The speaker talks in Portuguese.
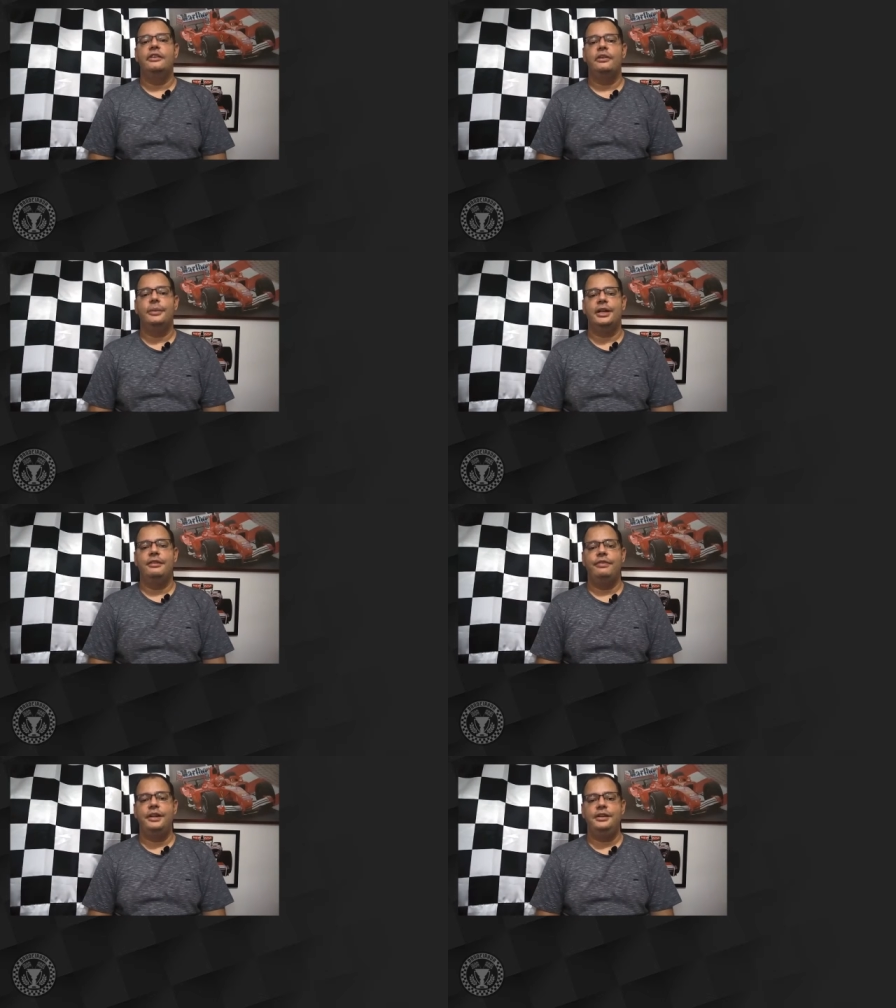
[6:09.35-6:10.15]
Semana
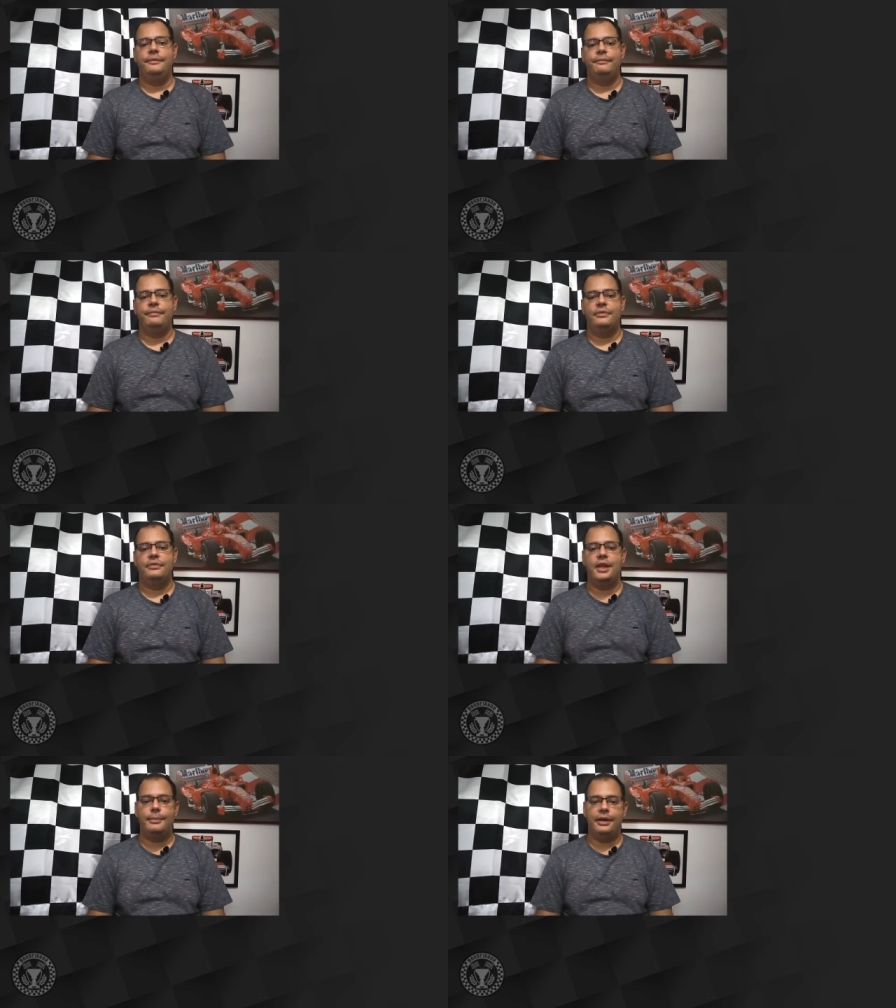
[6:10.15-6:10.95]
que vem
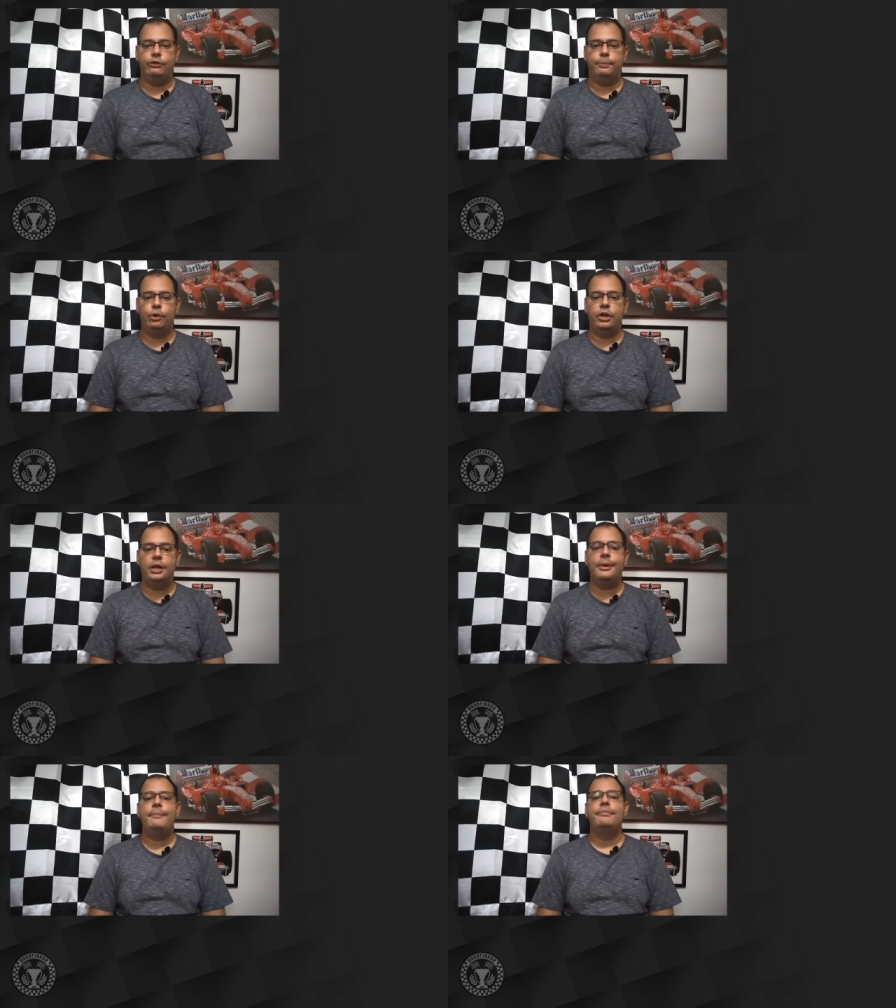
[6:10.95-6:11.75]
tem mais
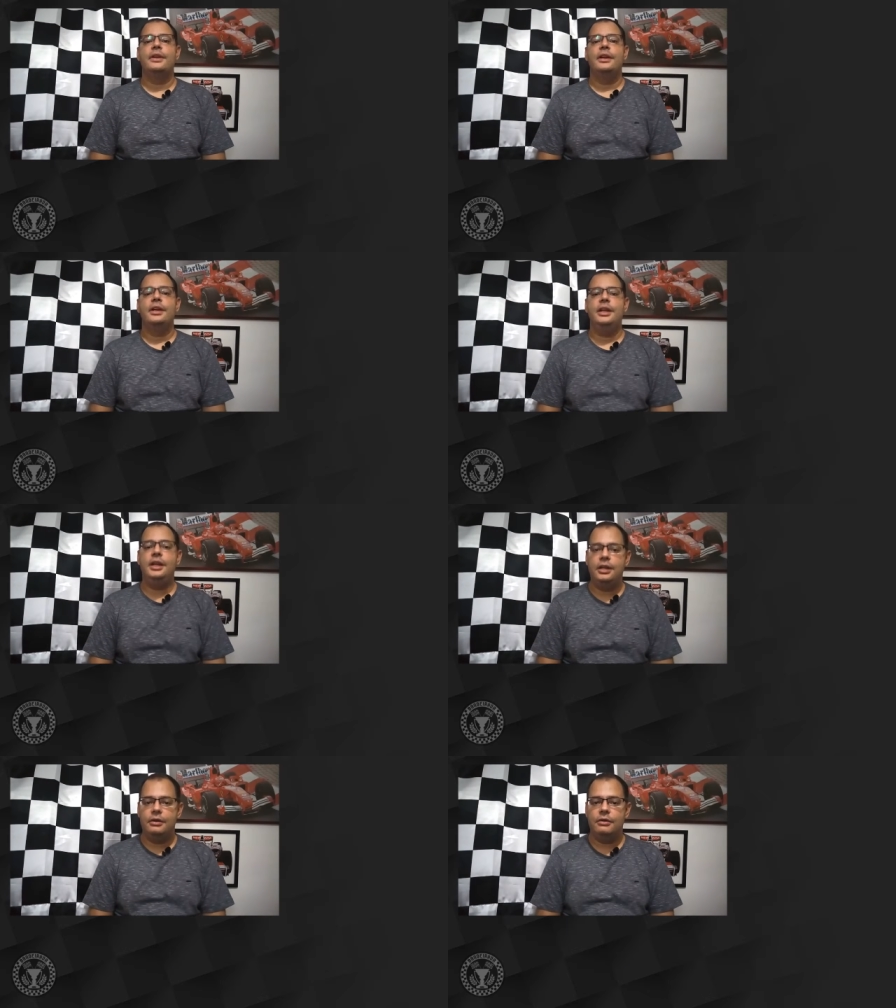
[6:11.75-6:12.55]
programa
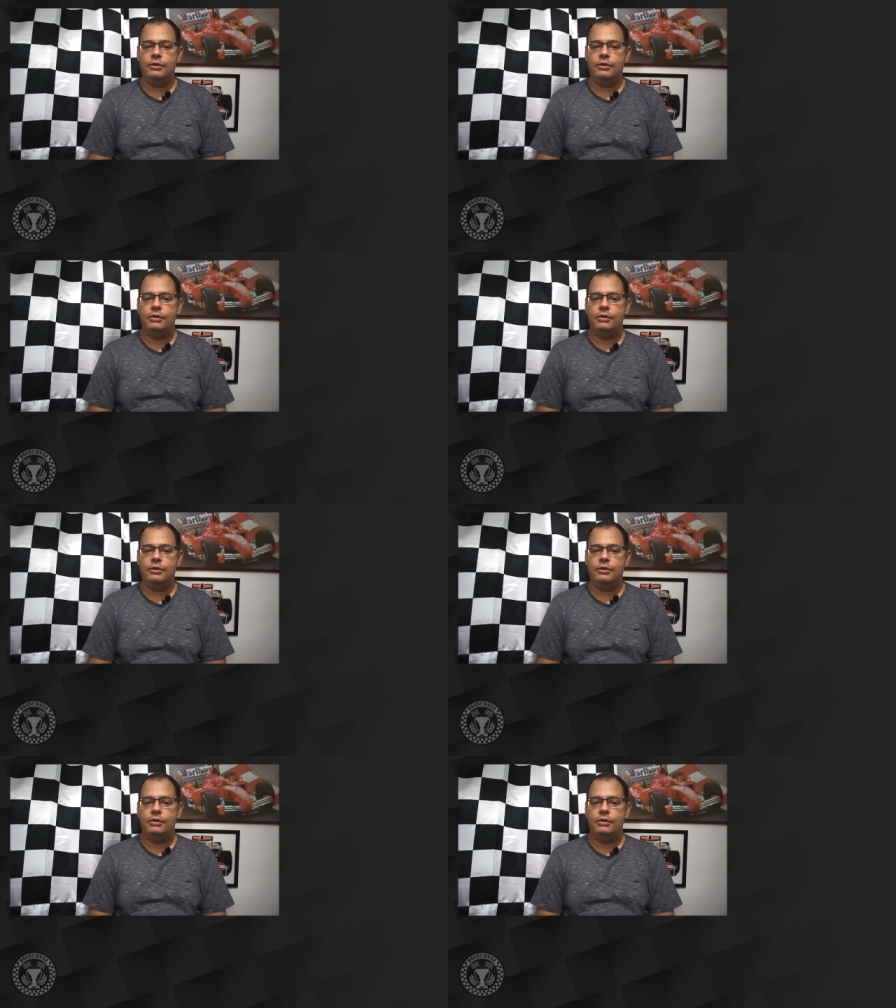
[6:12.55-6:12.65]
e